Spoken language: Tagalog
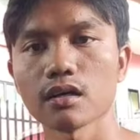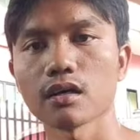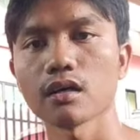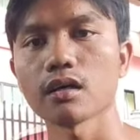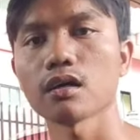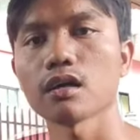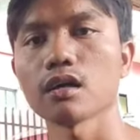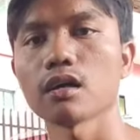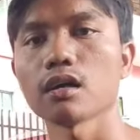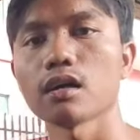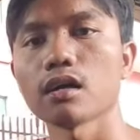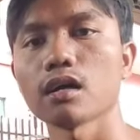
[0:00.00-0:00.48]

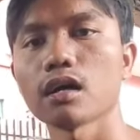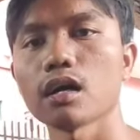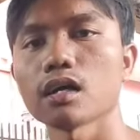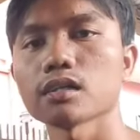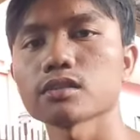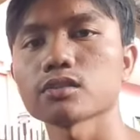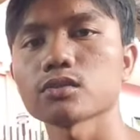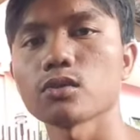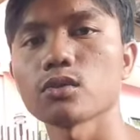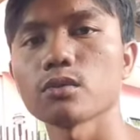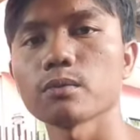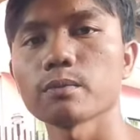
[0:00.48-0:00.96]
ah,
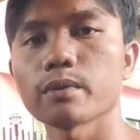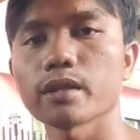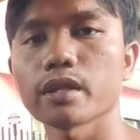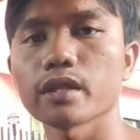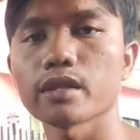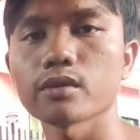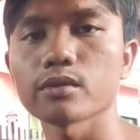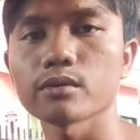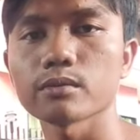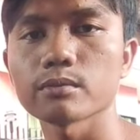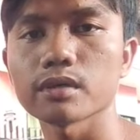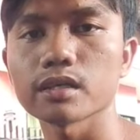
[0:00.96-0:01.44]
hassle
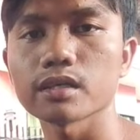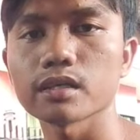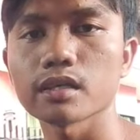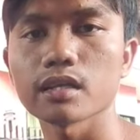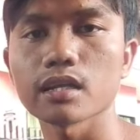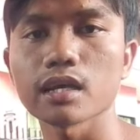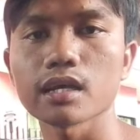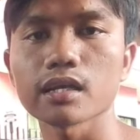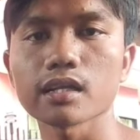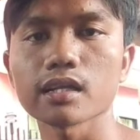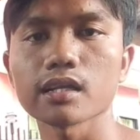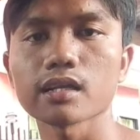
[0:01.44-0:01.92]
free yung
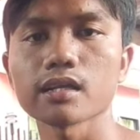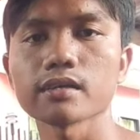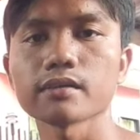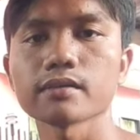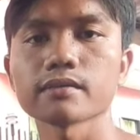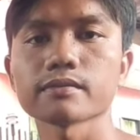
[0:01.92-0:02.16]
mangyayari